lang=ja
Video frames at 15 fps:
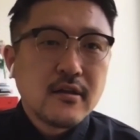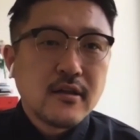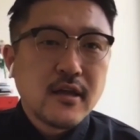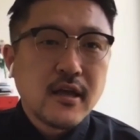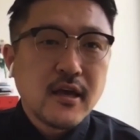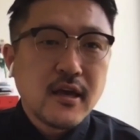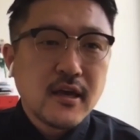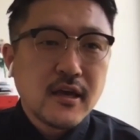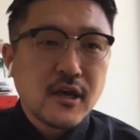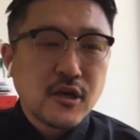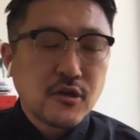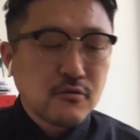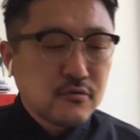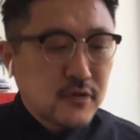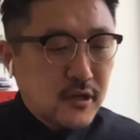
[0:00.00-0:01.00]
で、
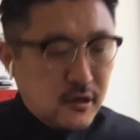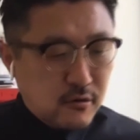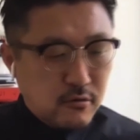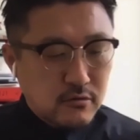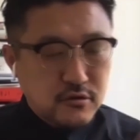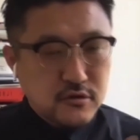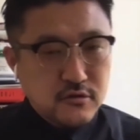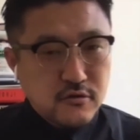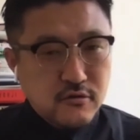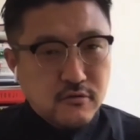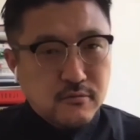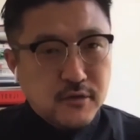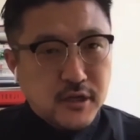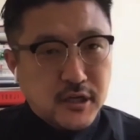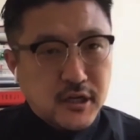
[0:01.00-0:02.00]
結局なんかこう、授
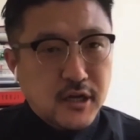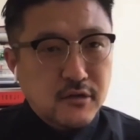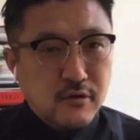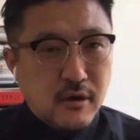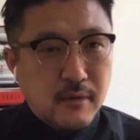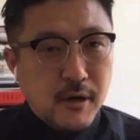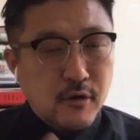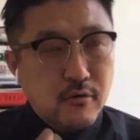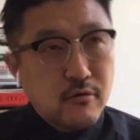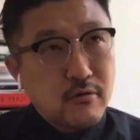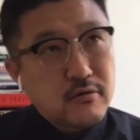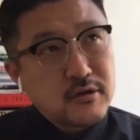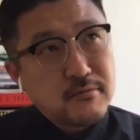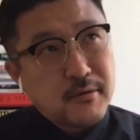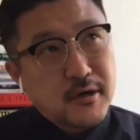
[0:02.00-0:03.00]
業もできないとか、まあ
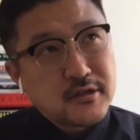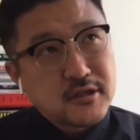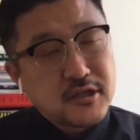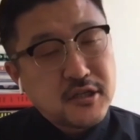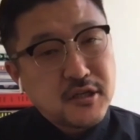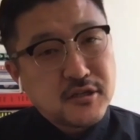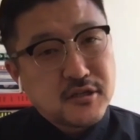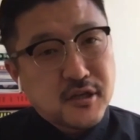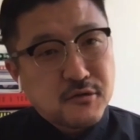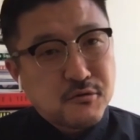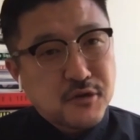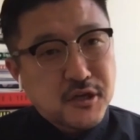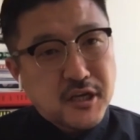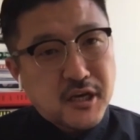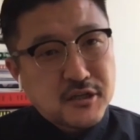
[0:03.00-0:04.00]
こう、今、私立だ
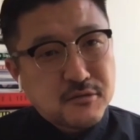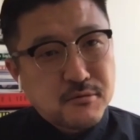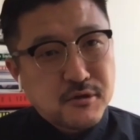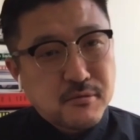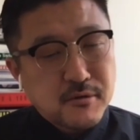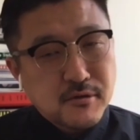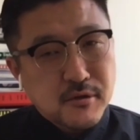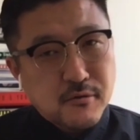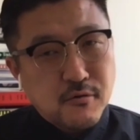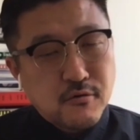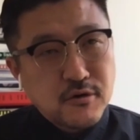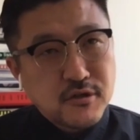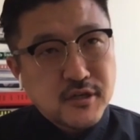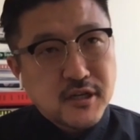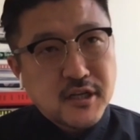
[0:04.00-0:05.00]
とでき始めてますが、
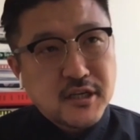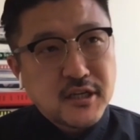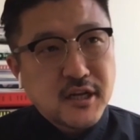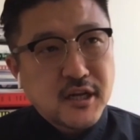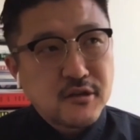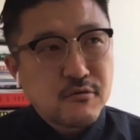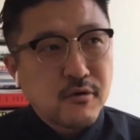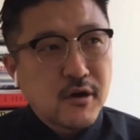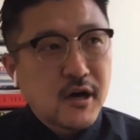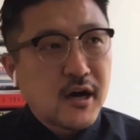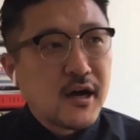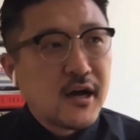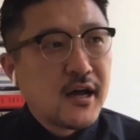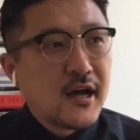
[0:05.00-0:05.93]
公立ができないとか、